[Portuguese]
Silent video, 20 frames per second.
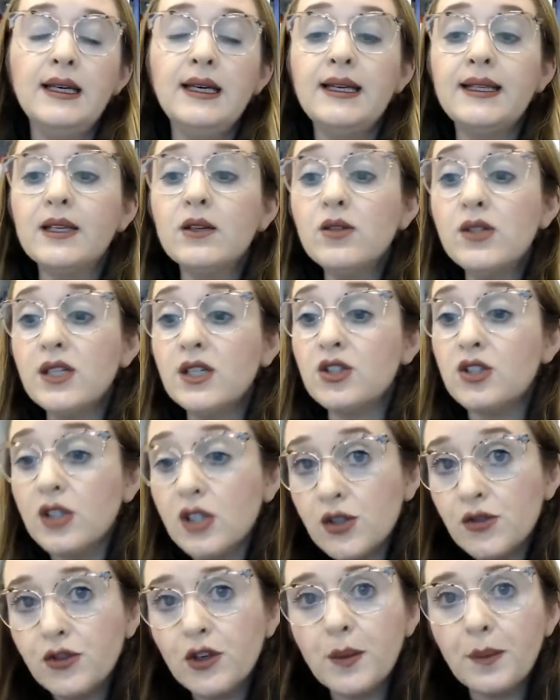Então, se a
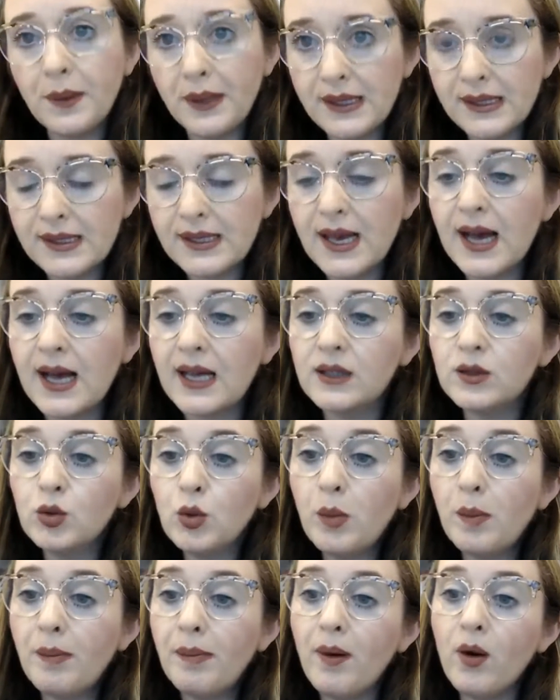gente for pensar do
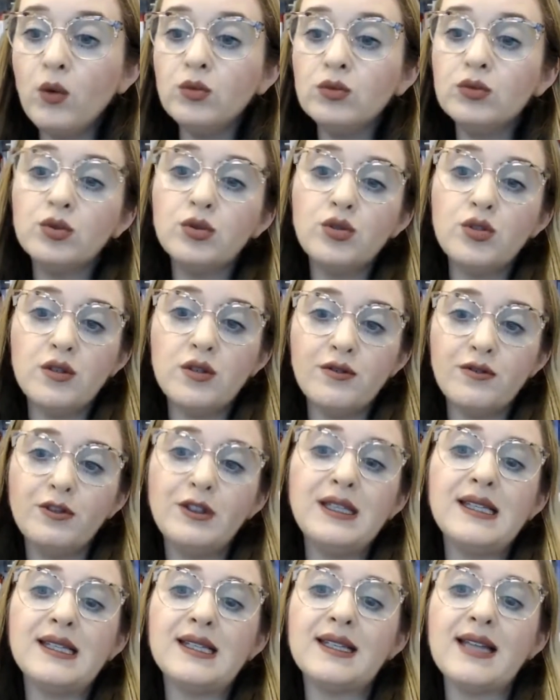ponto de
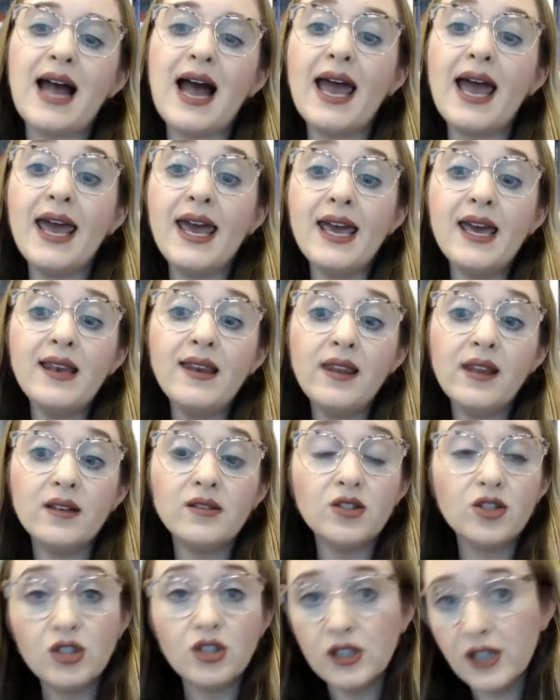vista
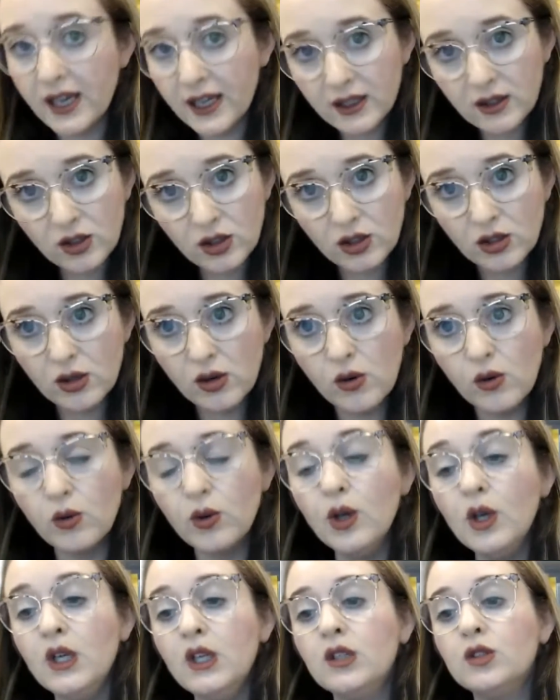
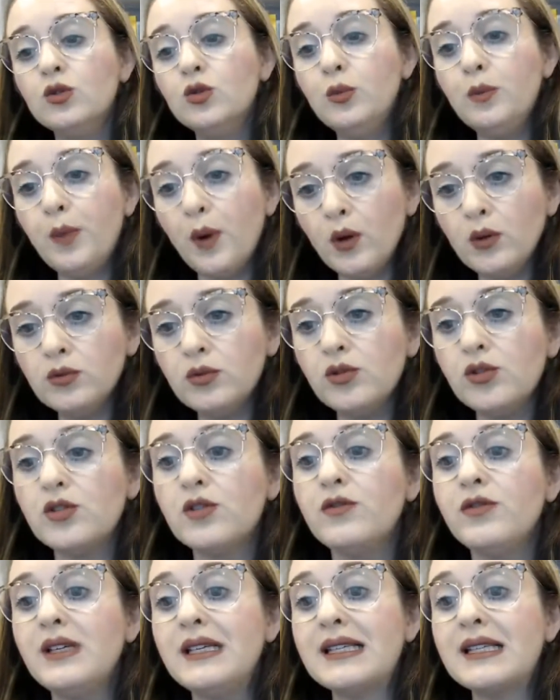energético, do ponto de
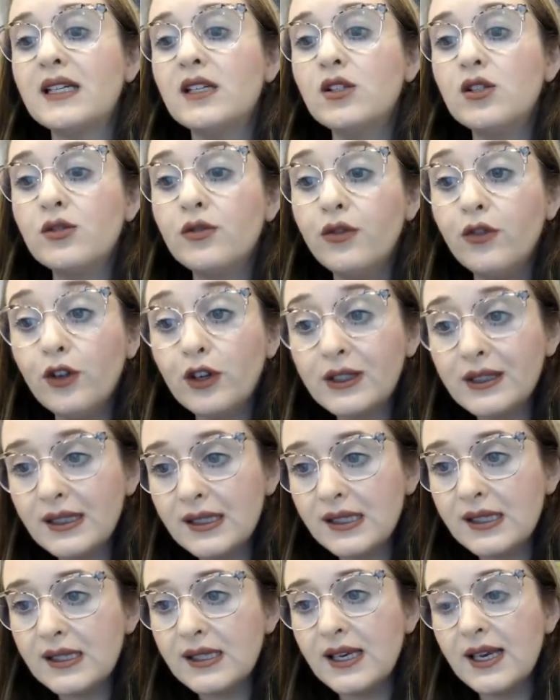vista de
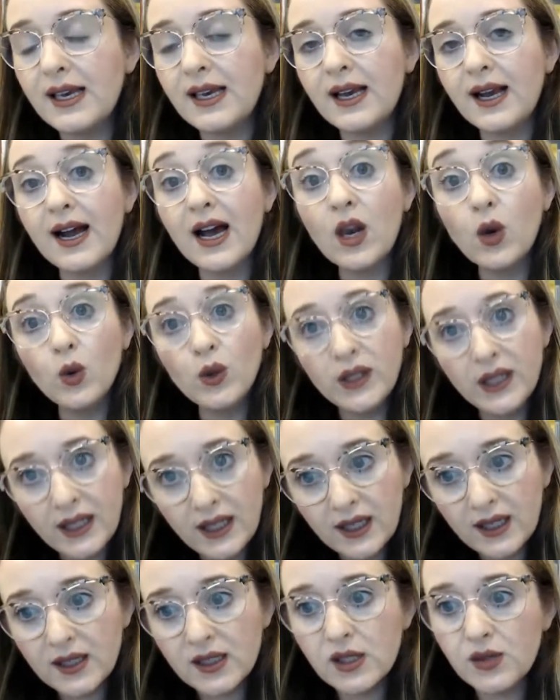fornecer
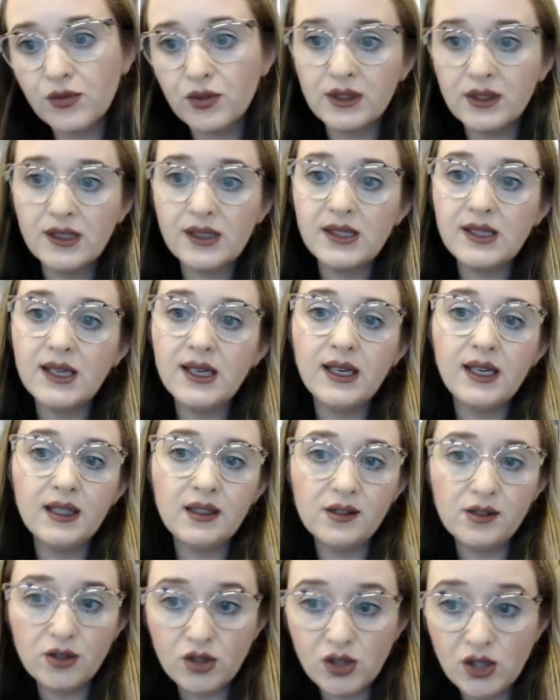calorias, fornecer
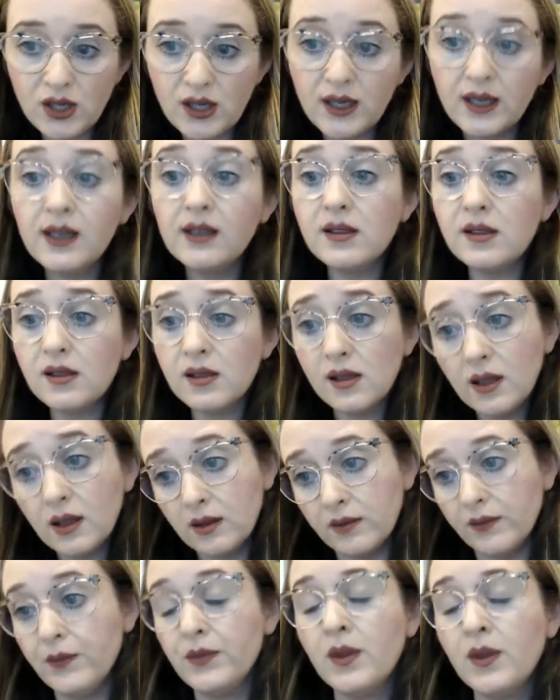energia,
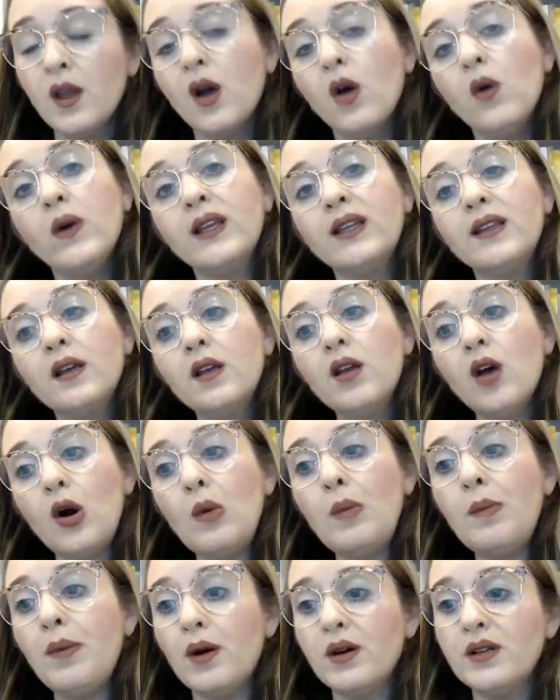sim, o
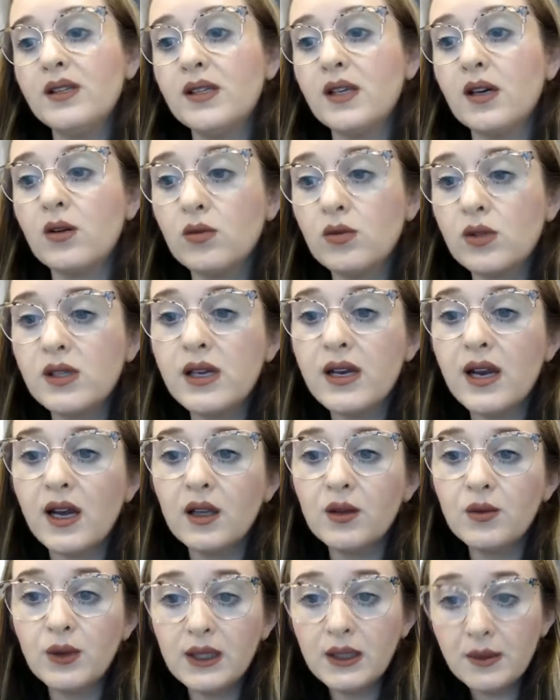etanol pode ser
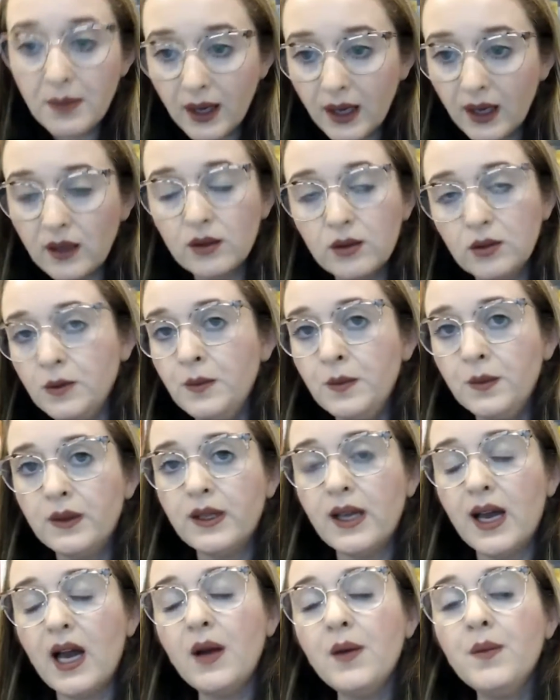considerado um alimento,
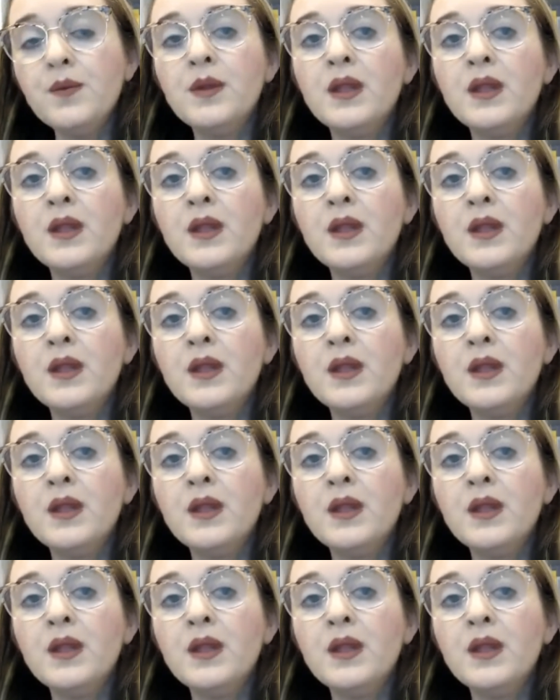tá?